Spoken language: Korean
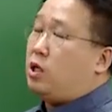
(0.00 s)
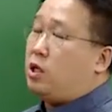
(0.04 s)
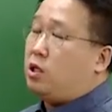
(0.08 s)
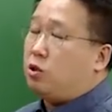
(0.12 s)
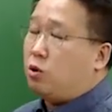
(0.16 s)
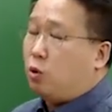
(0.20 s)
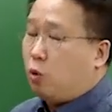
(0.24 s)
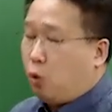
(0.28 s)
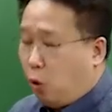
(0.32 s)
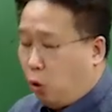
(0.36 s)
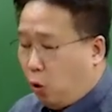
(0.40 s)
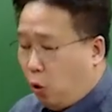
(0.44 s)

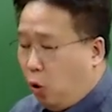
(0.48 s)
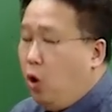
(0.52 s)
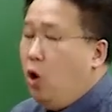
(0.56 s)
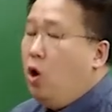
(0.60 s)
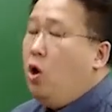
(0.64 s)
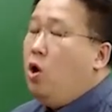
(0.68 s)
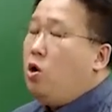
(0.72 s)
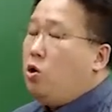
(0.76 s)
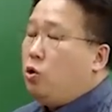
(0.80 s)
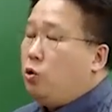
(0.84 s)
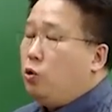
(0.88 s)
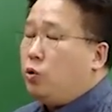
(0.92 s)
되는 거고
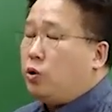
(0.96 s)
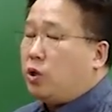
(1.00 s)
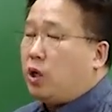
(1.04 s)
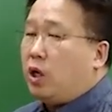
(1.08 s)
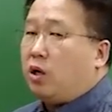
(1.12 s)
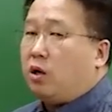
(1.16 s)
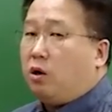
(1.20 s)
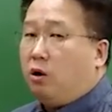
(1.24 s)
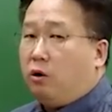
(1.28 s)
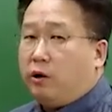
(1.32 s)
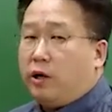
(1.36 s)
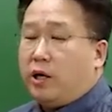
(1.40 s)

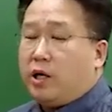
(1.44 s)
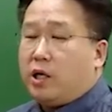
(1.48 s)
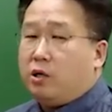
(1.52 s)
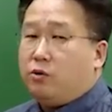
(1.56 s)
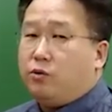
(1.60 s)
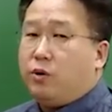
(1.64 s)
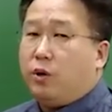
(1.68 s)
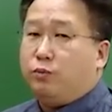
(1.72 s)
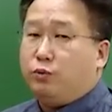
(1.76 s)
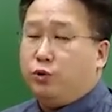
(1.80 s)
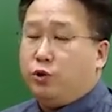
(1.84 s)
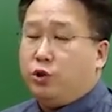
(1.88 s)
이렇게 거래
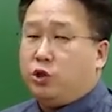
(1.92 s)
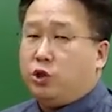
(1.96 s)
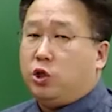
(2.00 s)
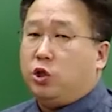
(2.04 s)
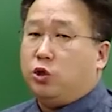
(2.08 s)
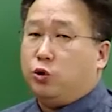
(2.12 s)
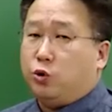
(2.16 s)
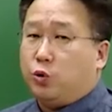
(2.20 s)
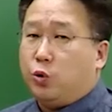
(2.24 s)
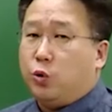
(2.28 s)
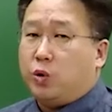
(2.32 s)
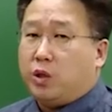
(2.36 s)
기능과
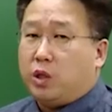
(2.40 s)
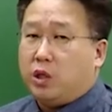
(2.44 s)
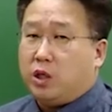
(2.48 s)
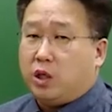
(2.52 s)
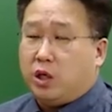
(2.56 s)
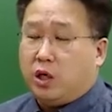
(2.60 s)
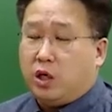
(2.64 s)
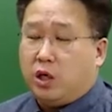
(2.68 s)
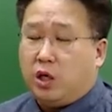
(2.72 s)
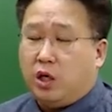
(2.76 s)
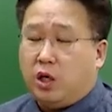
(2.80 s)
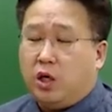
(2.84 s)
물적 유통
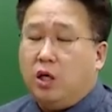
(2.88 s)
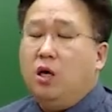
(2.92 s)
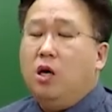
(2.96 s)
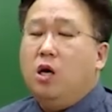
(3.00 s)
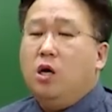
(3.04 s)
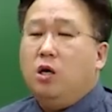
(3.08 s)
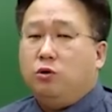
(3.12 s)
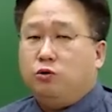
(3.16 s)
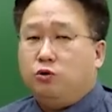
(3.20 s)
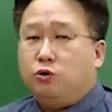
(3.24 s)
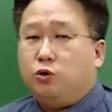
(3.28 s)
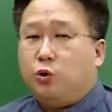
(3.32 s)
기능이
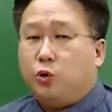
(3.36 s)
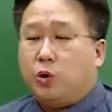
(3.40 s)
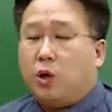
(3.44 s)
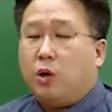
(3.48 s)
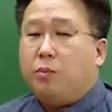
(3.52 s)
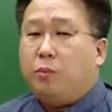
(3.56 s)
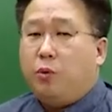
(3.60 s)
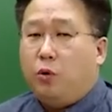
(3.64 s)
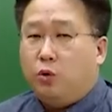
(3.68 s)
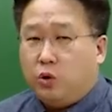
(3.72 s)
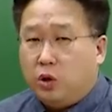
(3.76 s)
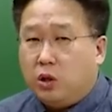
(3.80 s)

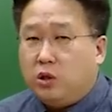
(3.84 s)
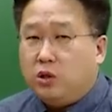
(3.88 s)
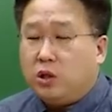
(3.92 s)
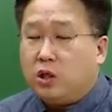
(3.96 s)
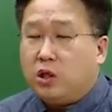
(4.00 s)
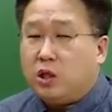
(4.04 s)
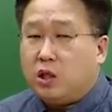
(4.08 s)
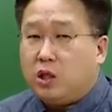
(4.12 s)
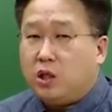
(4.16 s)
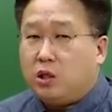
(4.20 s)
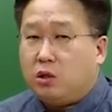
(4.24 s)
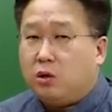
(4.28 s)
유통의
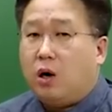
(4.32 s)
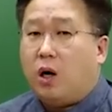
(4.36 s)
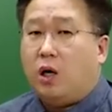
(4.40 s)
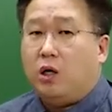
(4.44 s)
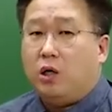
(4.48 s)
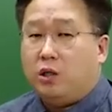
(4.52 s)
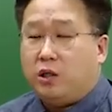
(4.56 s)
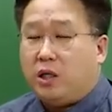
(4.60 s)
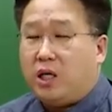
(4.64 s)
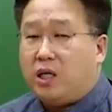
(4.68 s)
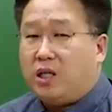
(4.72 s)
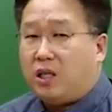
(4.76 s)
본원적 기능과
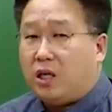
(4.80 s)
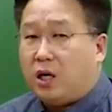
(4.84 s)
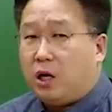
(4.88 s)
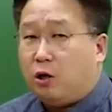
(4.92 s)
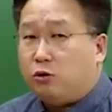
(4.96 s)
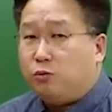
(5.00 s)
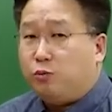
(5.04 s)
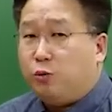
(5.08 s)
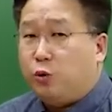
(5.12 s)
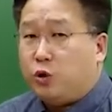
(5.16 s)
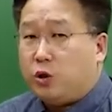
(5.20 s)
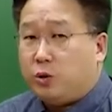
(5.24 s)
관련돼
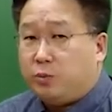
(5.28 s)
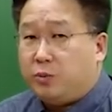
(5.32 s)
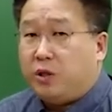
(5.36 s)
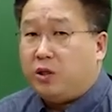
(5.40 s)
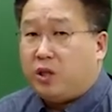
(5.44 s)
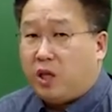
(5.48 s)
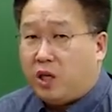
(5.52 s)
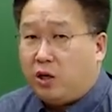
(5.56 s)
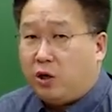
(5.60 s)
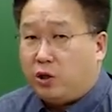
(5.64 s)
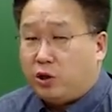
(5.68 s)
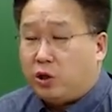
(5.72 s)
있다고 보시면
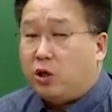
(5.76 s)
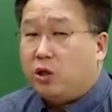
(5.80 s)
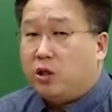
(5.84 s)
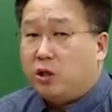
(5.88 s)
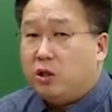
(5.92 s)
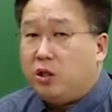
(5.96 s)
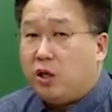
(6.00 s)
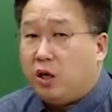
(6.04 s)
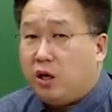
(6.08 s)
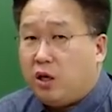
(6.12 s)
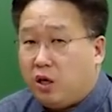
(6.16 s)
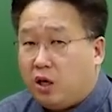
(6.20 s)
되는 거죠.
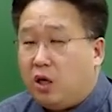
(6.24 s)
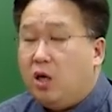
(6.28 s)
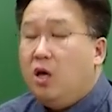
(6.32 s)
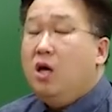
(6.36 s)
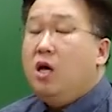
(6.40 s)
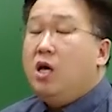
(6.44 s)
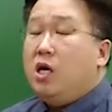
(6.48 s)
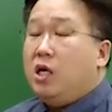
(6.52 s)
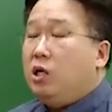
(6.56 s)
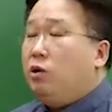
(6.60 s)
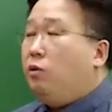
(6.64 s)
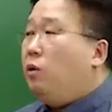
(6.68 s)
근데
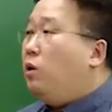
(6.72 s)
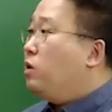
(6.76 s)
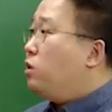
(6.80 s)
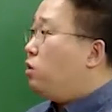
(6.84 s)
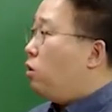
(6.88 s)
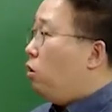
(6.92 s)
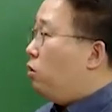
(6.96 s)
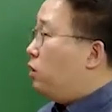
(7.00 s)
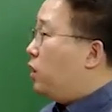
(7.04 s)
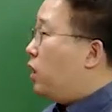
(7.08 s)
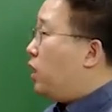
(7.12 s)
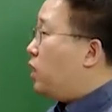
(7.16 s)
이러한
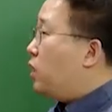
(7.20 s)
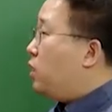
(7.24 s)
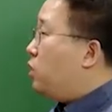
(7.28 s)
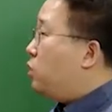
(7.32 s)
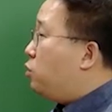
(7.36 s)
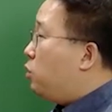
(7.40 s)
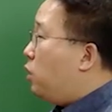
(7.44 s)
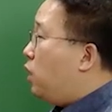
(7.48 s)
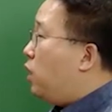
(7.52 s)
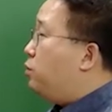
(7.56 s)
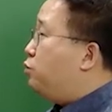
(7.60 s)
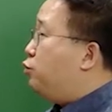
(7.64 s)
거래
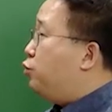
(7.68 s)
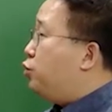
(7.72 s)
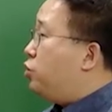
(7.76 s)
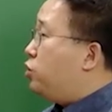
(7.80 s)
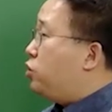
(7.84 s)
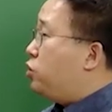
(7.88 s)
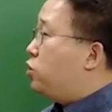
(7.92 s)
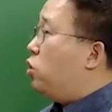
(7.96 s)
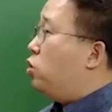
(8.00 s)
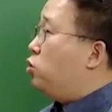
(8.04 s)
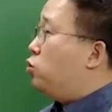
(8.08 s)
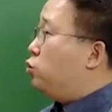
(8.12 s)
기능과
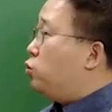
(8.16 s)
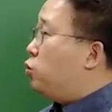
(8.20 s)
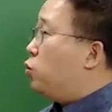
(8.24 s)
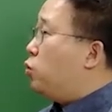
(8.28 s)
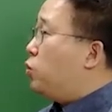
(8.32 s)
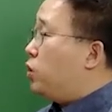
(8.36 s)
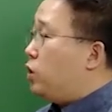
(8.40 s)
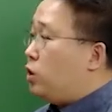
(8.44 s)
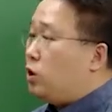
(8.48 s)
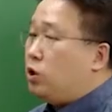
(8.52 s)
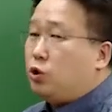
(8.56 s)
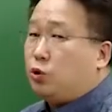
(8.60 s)
물적
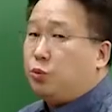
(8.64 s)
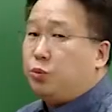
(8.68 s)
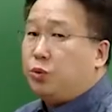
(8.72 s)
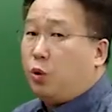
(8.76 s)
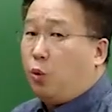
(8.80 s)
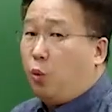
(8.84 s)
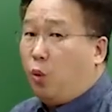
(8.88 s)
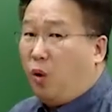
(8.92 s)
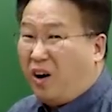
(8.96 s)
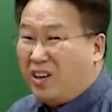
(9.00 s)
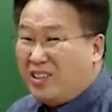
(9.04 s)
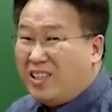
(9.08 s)
유통 기능을 좀
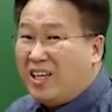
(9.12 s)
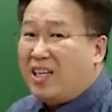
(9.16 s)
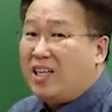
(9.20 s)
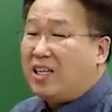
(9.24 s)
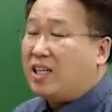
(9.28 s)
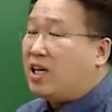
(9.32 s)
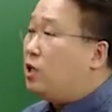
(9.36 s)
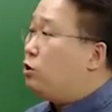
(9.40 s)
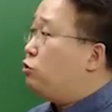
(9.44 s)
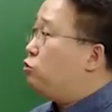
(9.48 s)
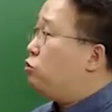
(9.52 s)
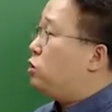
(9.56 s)
더
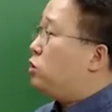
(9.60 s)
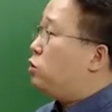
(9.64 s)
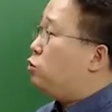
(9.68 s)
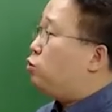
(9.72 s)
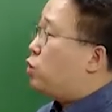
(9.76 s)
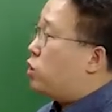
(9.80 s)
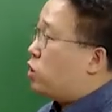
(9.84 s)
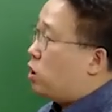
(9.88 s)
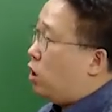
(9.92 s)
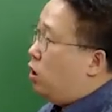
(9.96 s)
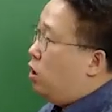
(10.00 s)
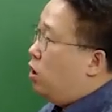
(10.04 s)
원활하게 해주기
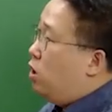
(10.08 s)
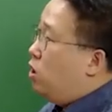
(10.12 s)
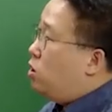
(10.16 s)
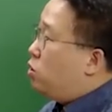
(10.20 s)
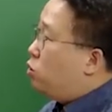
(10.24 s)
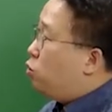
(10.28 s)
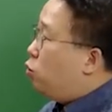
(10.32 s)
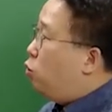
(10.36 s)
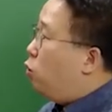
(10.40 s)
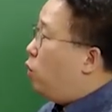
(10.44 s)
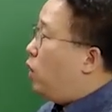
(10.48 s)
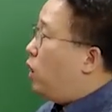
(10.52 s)
위해서
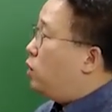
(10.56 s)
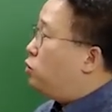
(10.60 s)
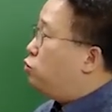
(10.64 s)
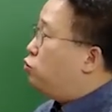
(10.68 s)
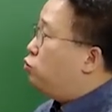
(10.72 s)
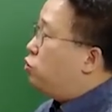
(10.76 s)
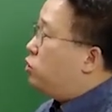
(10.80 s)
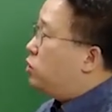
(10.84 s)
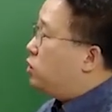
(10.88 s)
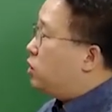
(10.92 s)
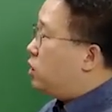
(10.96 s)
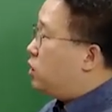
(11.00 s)

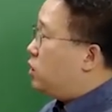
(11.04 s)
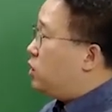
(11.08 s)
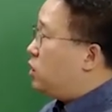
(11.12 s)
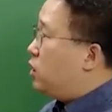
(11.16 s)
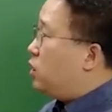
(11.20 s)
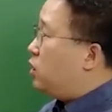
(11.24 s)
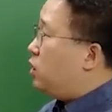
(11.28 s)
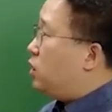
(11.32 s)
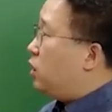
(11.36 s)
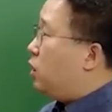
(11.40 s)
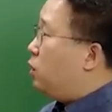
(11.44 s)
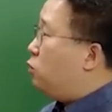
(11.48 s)
도와주는
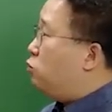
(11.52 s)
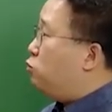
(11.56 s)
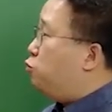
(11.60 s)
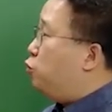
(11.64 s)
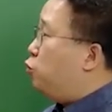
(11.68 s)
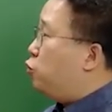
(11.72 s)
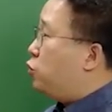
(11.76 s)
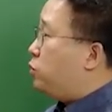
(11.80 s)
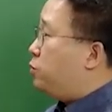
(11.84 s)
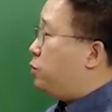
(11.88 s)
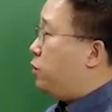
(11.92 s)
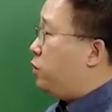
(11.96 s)
기능이 있다고
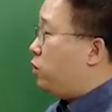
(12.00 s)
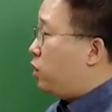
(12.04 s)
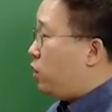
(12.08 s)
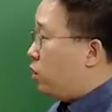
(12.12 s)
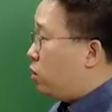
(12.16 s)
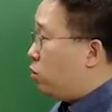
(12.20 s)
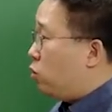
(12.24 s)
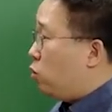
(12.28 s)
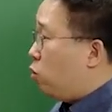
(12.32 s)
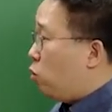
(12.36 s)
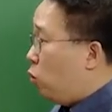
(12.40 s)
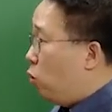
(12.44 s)
보시면
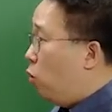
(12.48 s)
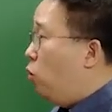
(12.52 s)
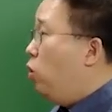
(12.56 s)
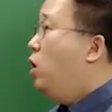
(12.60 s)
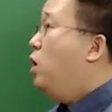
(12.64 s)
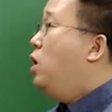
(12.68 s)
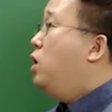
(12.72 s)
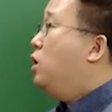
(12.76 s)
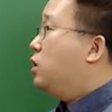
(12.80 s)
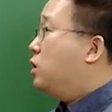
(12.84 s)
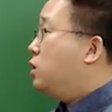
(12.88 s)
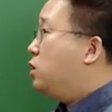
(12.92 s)
되는 거고
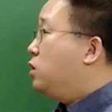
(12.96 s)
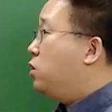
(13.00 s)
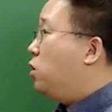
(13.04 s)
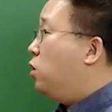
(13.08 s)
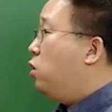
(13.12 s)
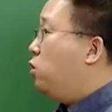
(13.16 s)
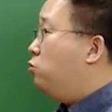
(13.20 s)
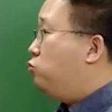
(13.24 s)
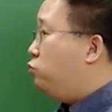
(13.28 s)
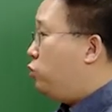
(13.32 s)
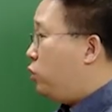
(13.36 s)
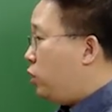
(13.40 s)

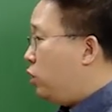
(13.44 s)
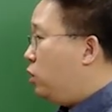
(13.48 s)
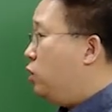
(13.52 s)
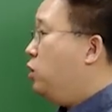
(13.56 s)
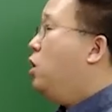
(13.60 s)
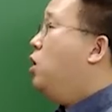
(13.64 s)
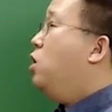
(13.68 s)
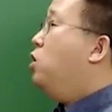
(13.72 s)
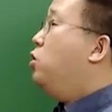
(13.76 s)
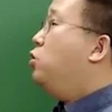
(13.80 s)
그걸 우리는